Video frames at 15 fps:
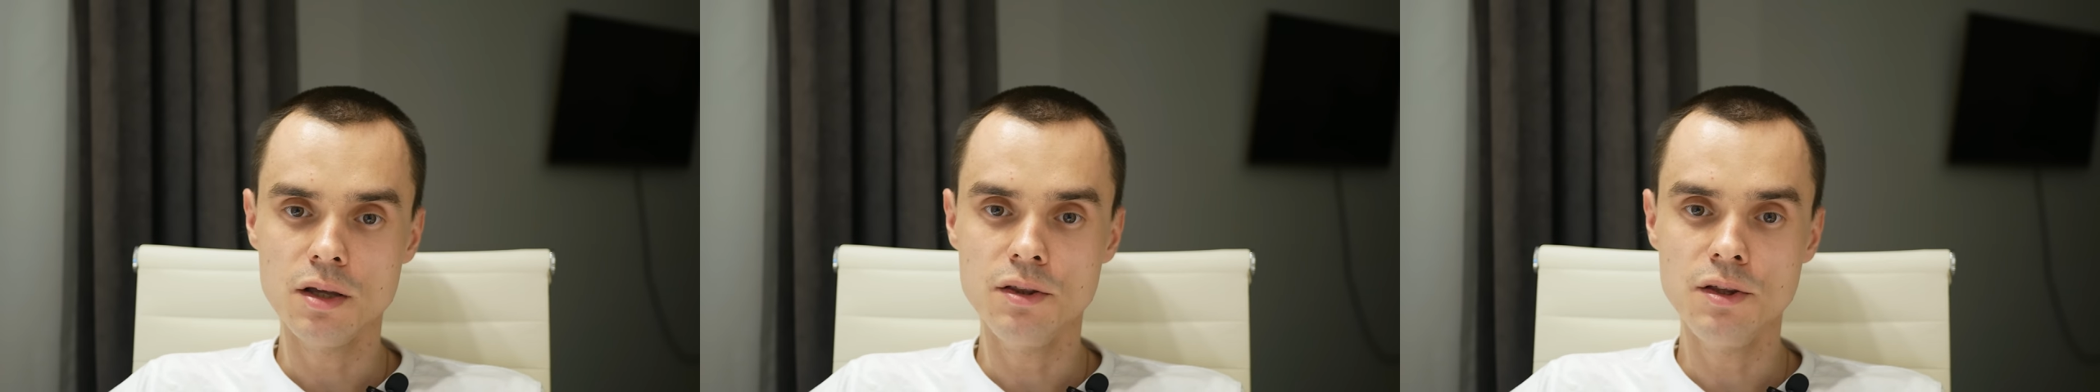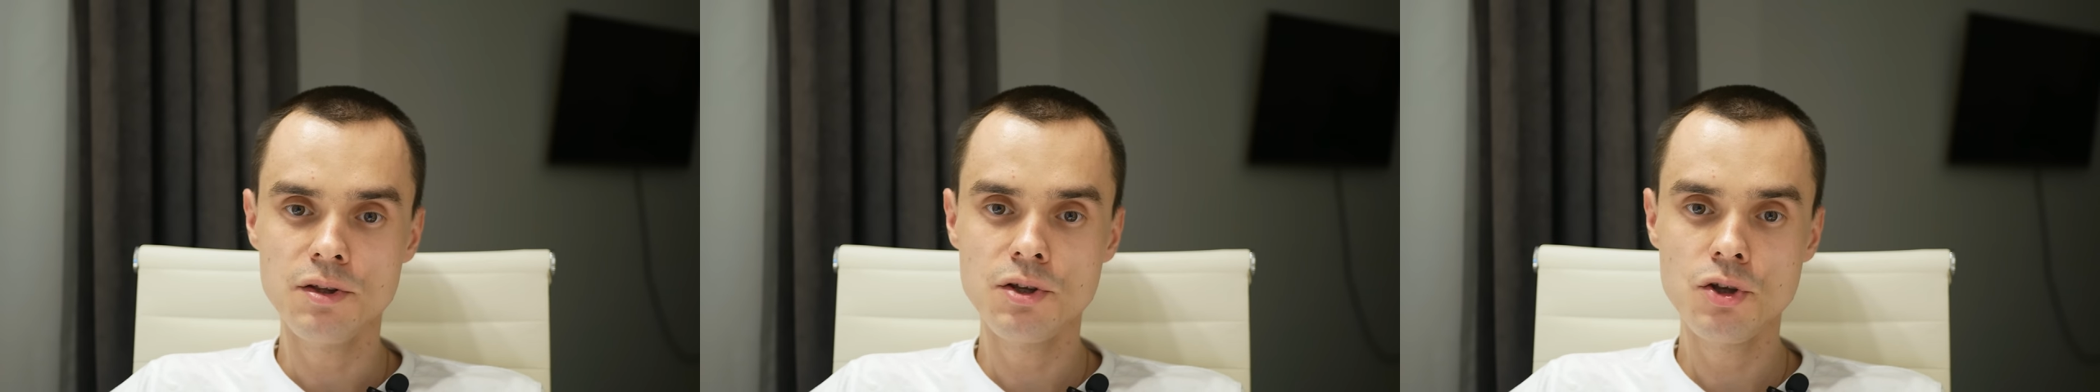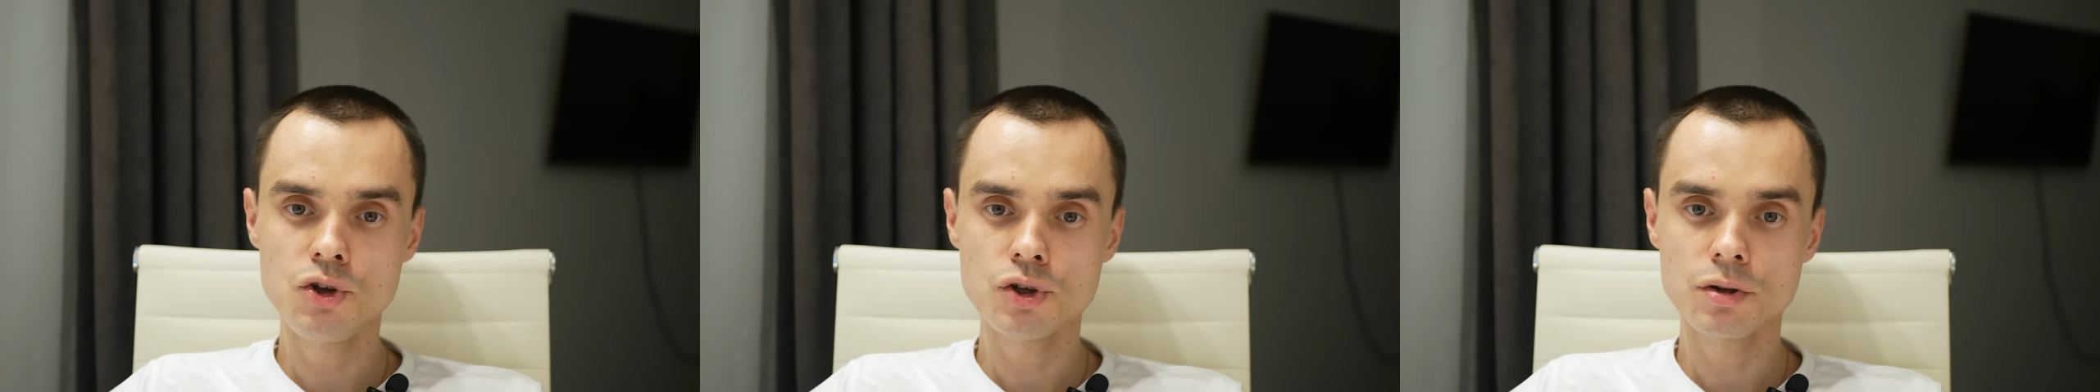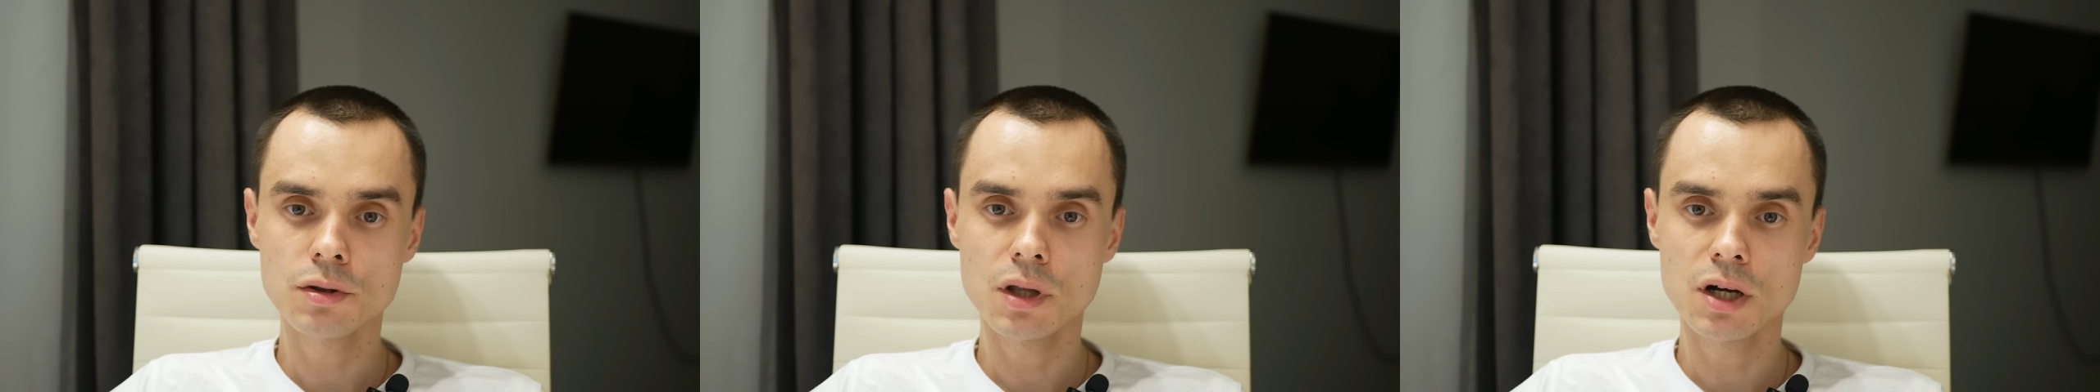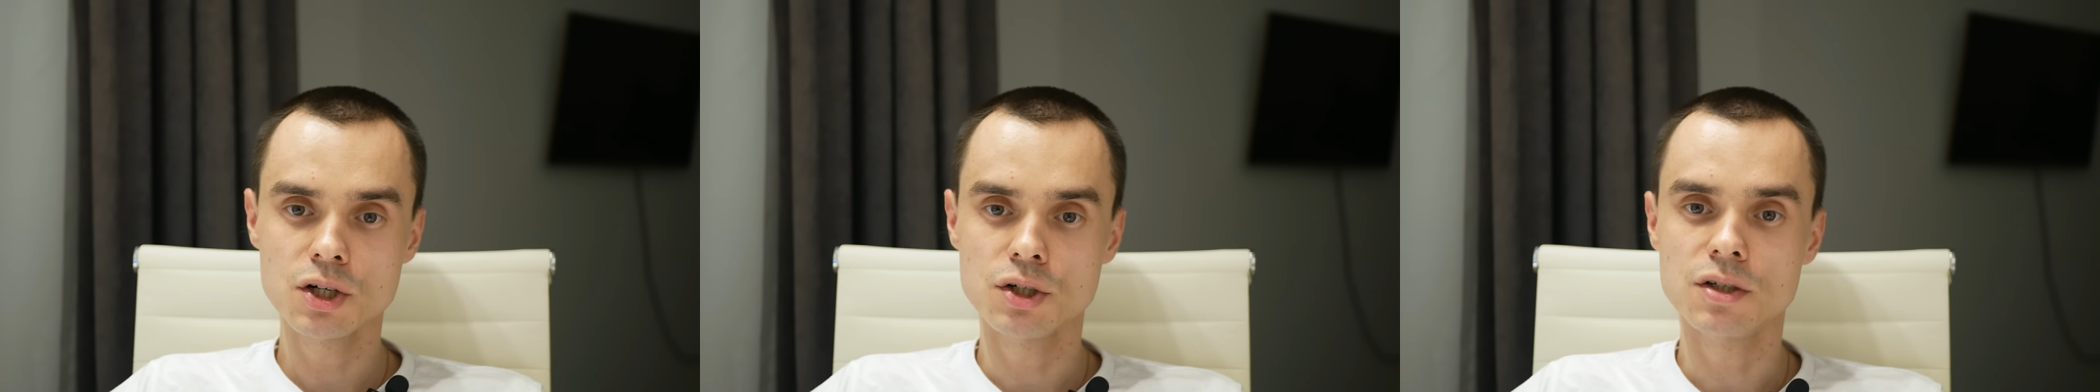Идентичен
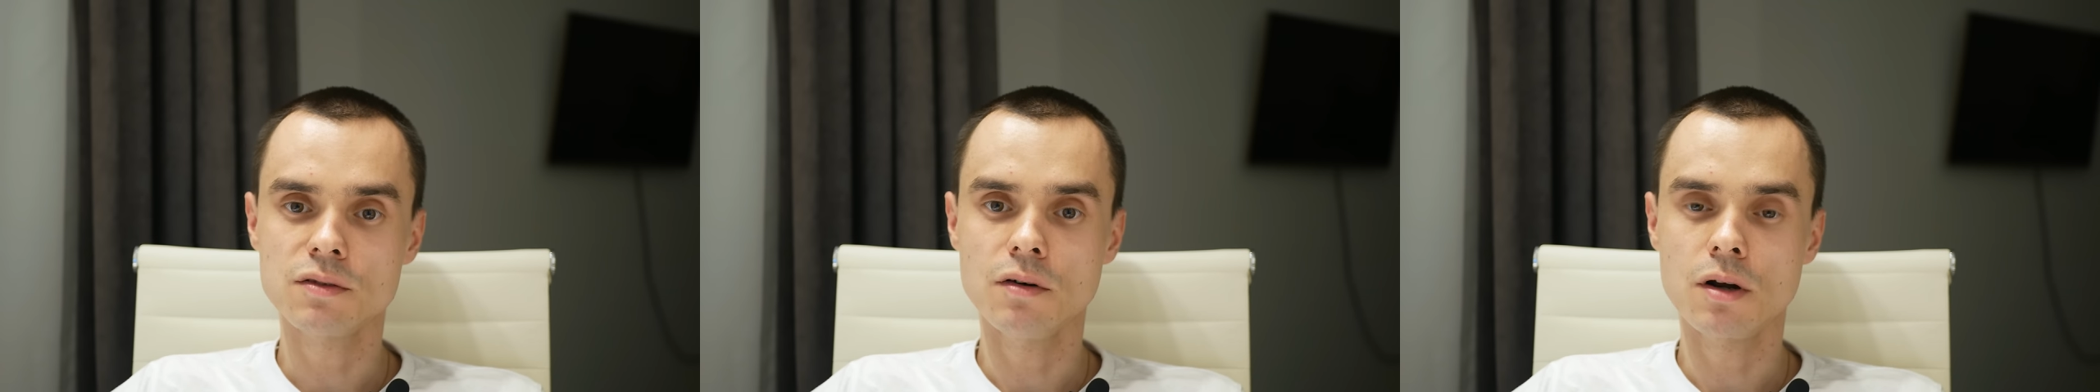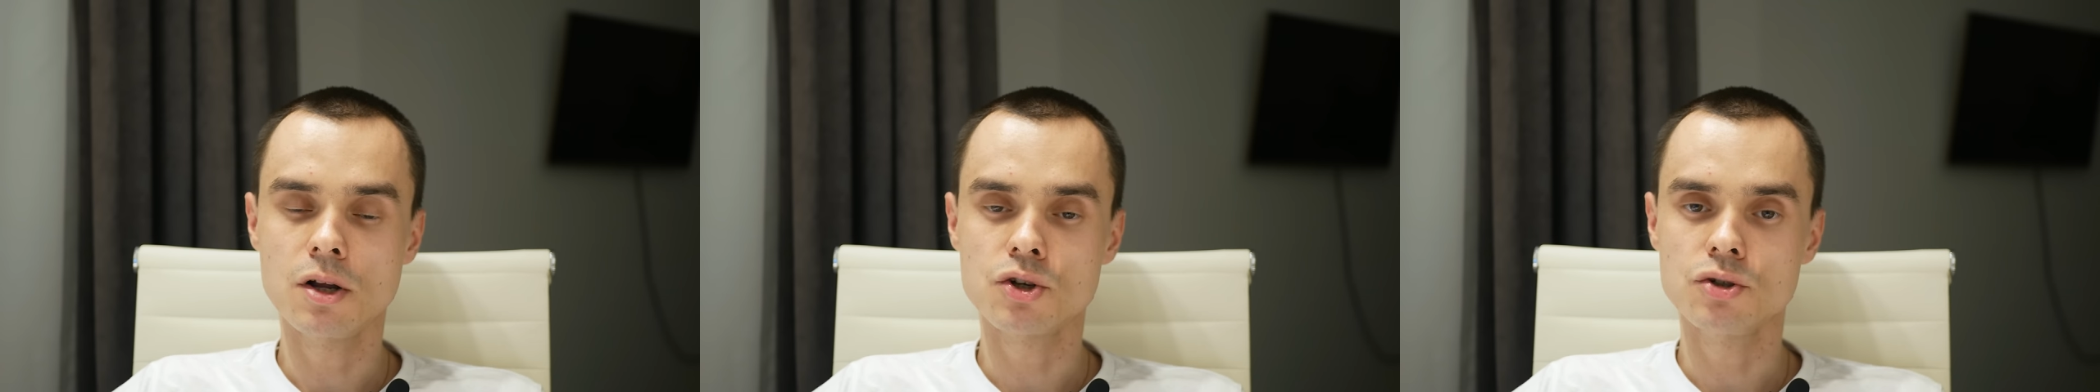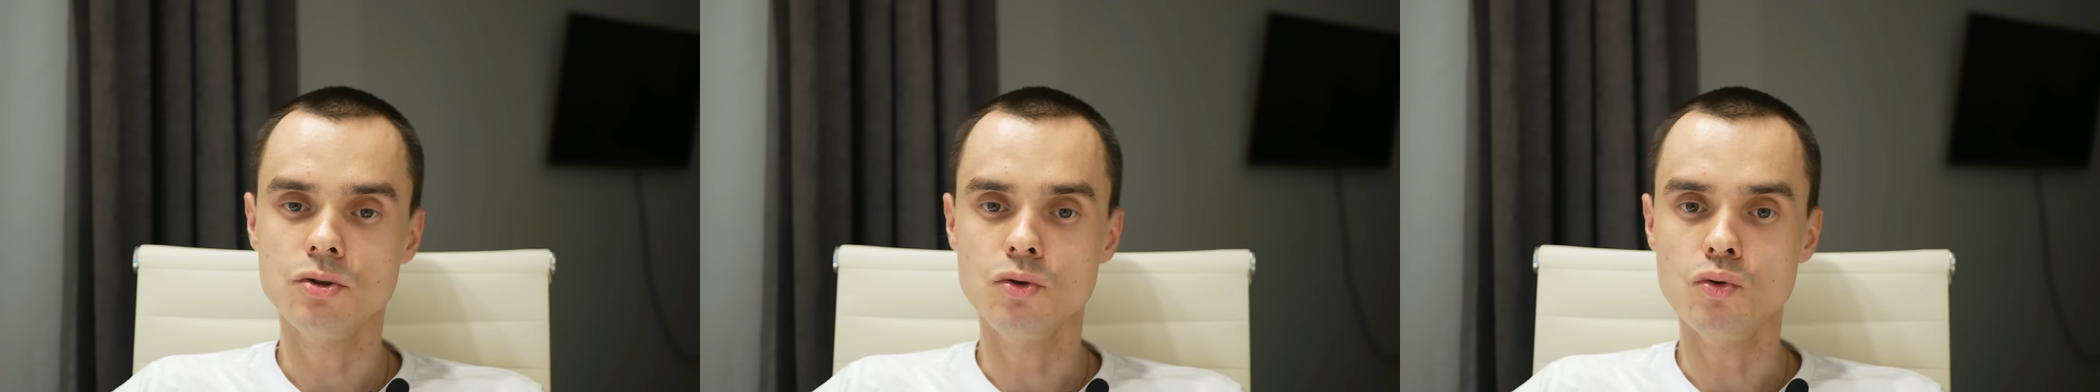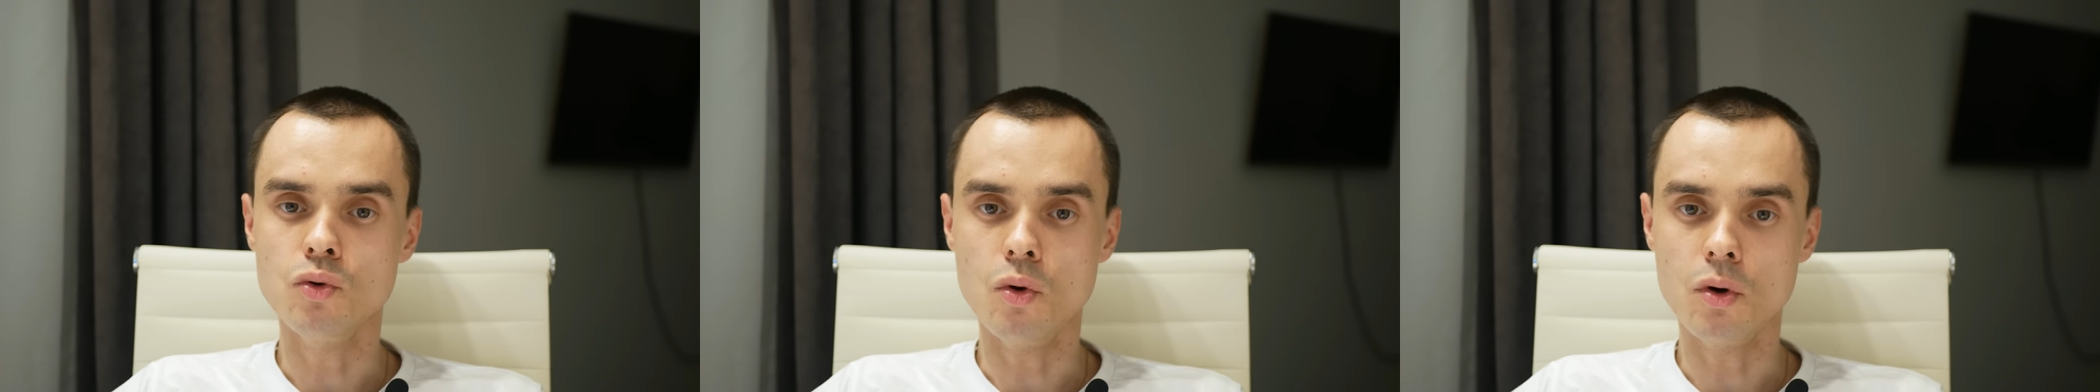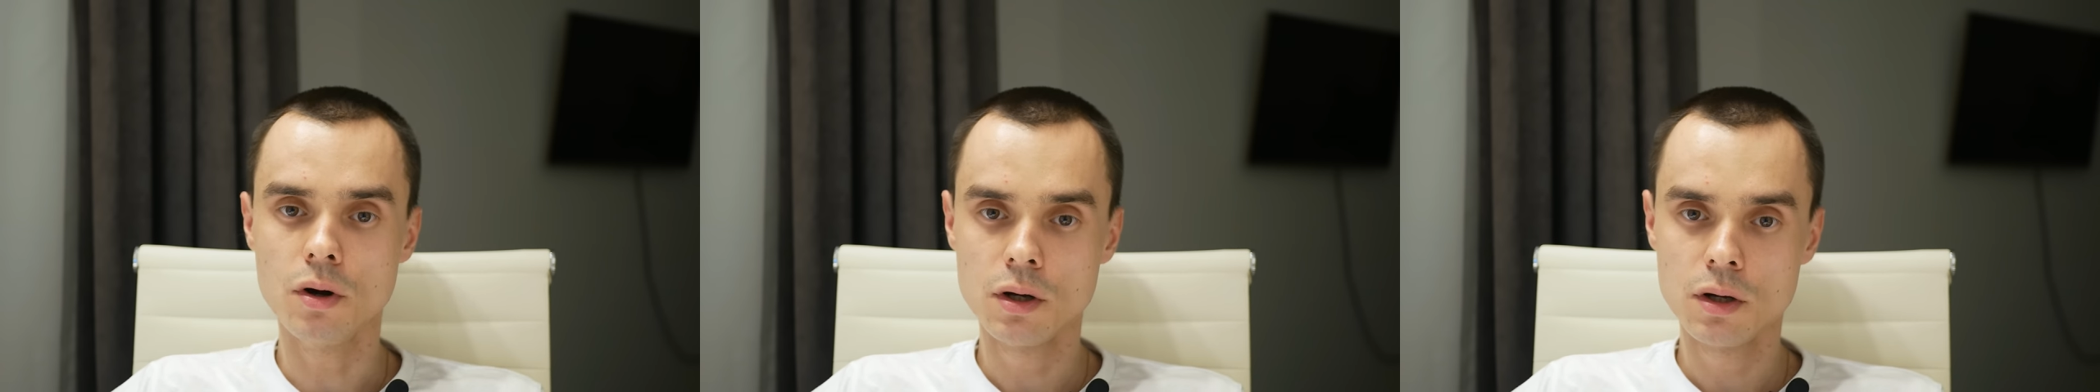также сварочный
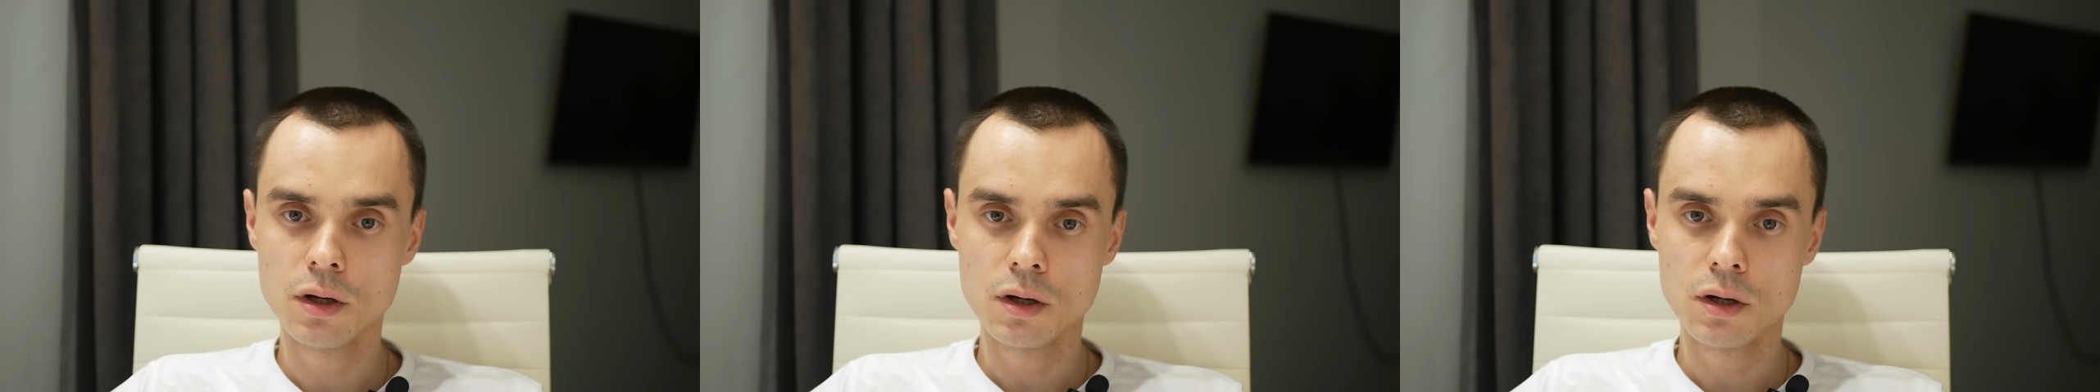ток.